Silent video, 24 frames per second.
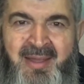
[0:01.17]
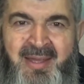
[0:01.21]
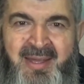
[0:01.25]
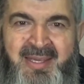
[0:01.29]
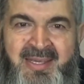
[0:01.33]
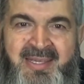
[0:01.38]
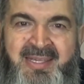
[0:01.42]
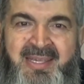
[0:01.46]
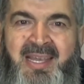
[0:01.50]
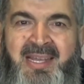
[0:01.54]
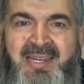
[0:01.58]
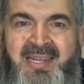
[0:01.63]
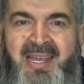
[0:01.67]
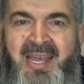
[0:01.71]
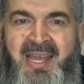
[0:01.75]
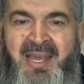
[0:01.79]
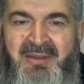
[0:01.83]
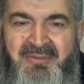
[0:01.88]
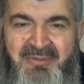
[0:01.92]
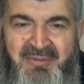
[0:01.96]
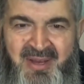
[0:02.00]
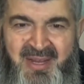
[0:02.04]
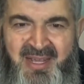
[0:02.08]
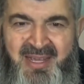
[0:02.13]
Yeni
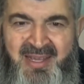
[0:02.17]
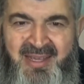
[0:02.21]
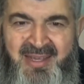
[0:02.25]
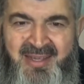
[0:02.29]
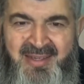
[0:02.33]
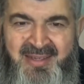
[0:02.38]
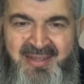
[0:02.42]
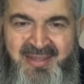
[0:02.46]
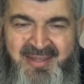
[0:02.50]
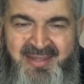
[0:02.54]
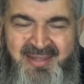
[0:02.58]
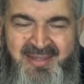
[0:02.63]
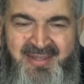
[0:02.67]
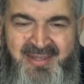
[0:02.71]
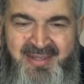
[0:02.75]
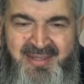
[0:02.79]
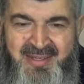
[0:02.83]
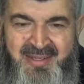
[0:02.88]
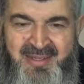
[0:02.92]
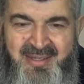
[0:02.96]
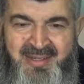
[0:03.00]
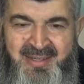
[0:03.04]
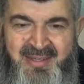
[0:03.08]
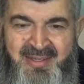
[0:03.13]
evli
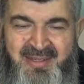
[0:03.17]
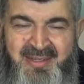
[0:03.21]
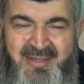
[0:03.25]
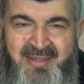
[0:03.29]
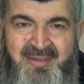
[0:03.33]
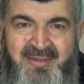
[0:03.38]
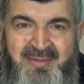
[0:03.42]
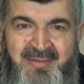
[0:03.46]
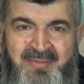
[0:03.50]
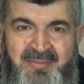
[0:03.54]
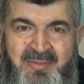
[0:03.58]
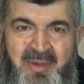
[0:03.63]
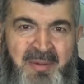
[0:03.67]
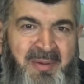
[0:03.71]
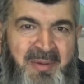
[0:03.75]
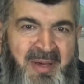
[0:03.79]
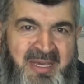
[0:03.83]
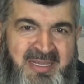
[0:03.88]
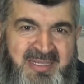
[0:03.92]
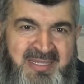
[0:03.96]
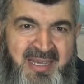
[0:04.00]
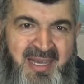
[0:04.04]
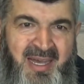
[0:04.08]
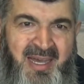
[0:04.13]

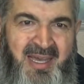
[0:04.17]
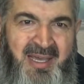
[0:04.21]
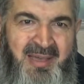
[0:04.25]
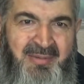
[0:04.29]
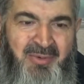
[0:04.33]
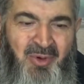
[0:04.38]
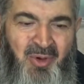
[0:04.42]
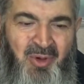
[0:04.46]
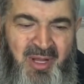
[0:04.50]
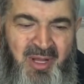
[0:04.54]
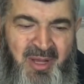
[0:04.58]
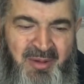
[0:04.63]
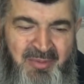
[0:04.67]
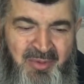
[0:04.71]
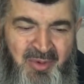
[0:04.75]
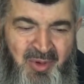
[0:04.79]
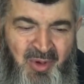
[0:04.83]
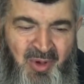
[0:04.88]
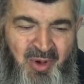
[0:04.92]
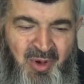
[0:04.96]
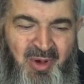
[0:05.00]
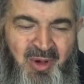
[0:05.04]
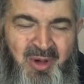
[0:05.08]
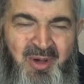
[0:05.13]
bebek sahibi
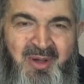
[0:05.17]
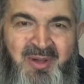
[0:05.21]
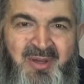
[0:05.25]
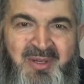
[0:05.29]
olamıyor.